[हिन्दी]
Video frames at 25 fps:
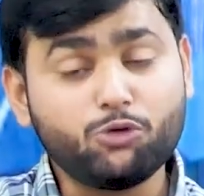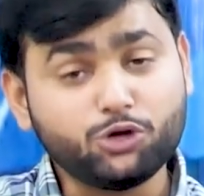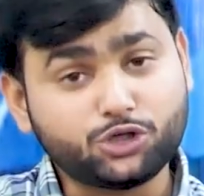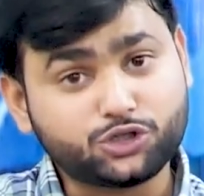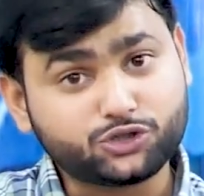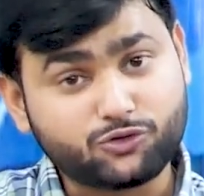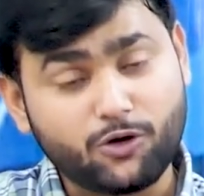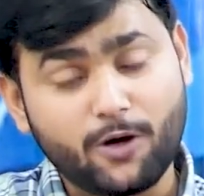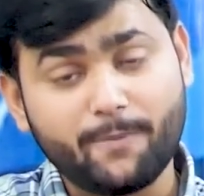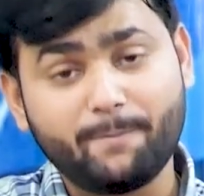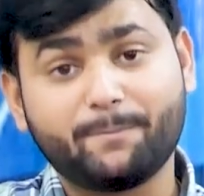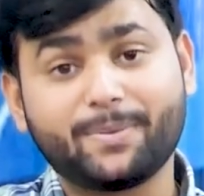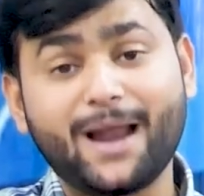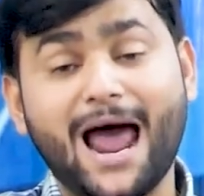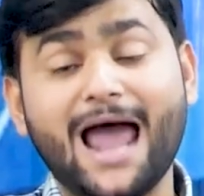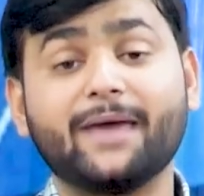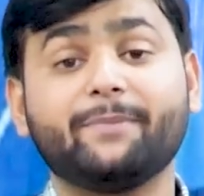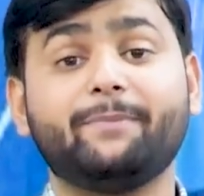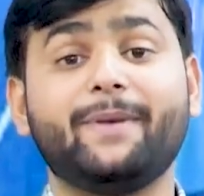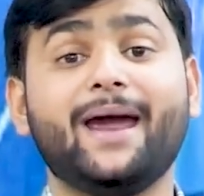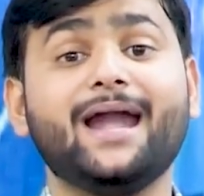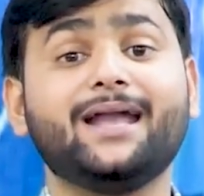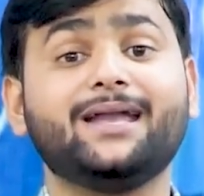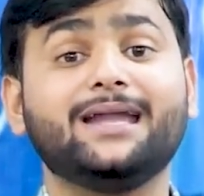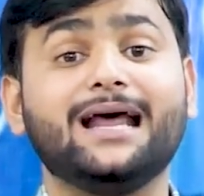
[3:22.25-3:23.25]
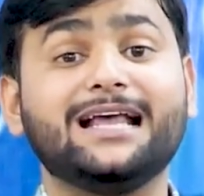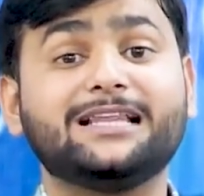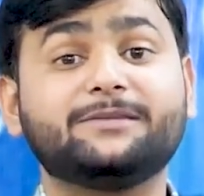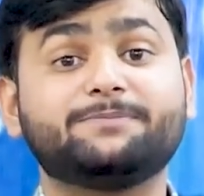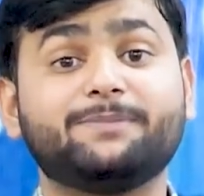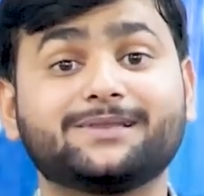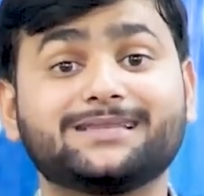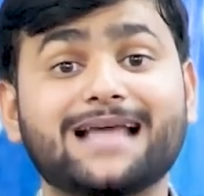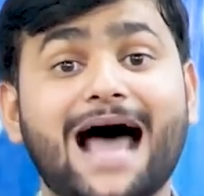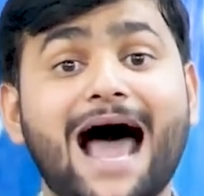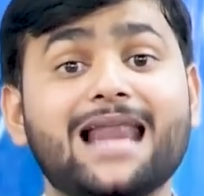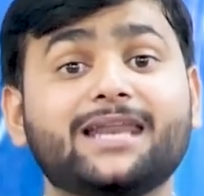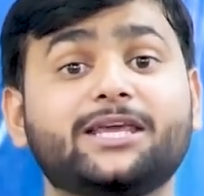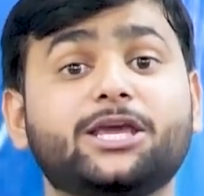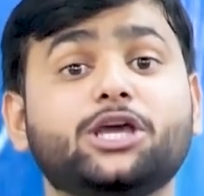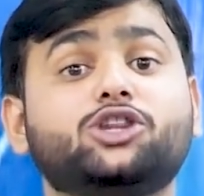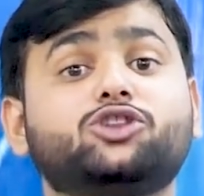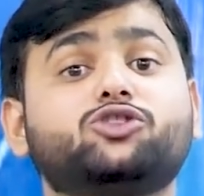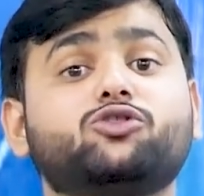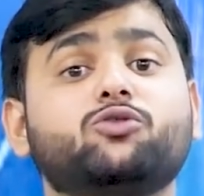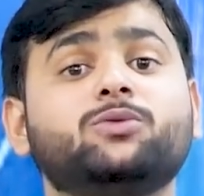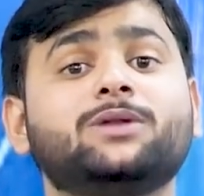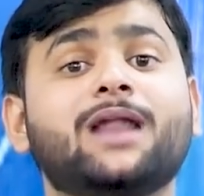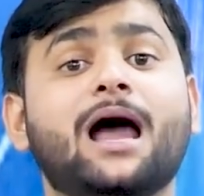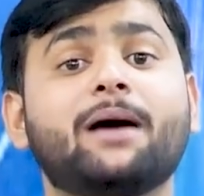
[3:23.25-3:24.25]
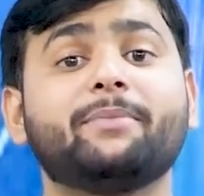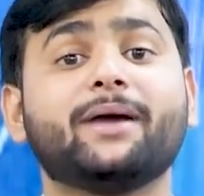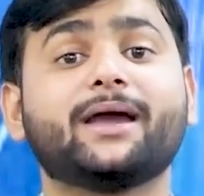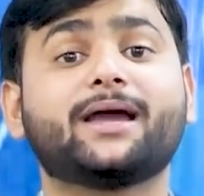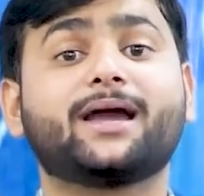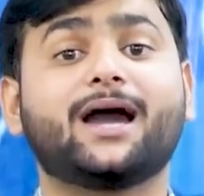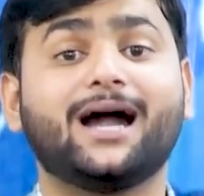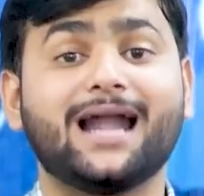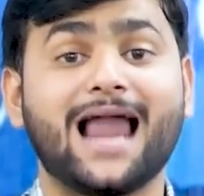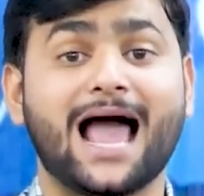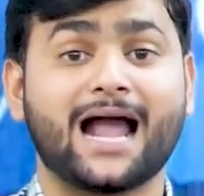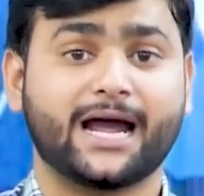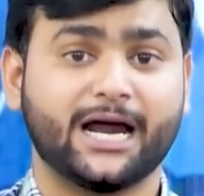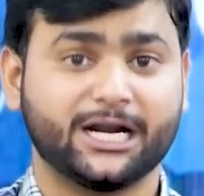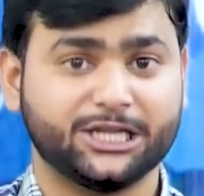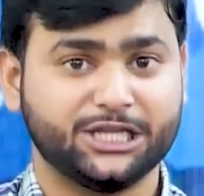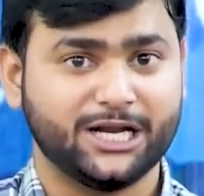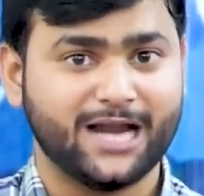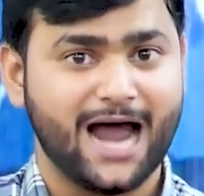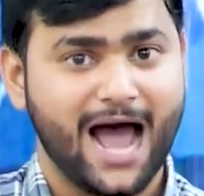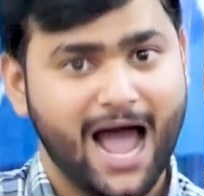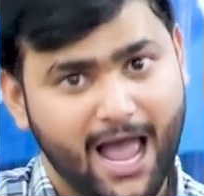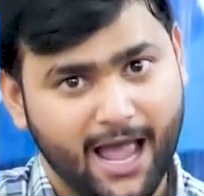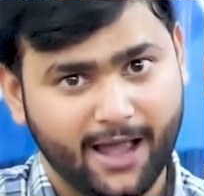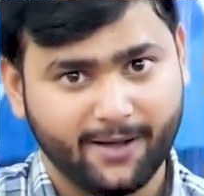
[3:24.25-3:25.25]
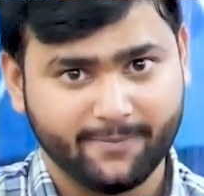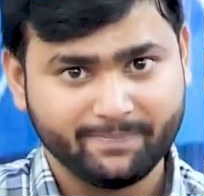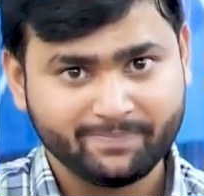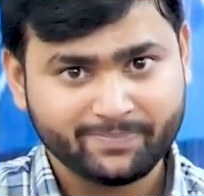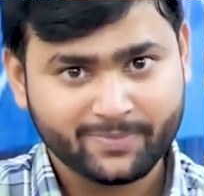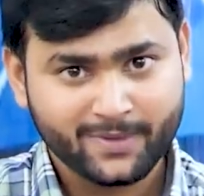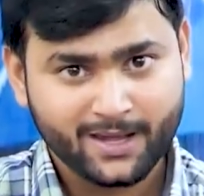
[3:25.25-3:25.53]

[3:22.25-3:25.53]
उसको प्राइवेट अस्पताल की तुलना में खड़ा कर देना है